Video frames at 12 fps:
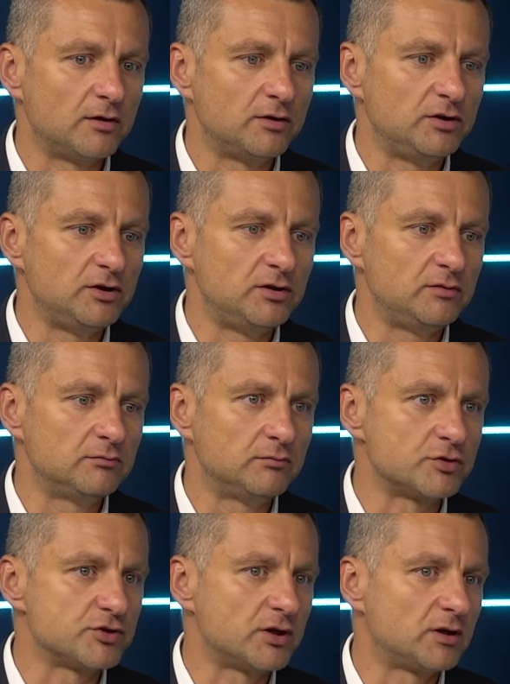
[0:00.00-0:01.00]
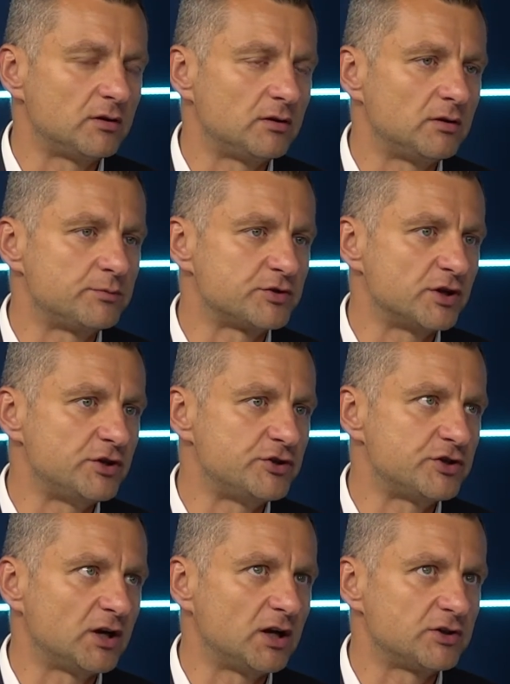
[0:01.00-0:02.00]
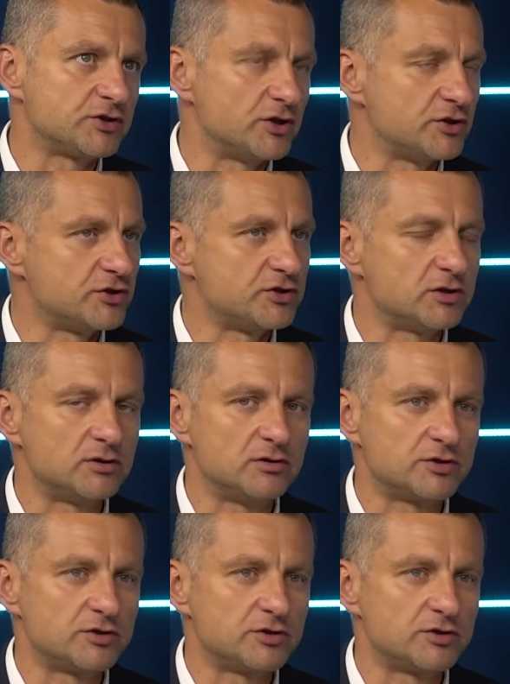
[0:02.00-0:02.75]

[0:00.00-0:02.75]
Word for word: i może przejścia część,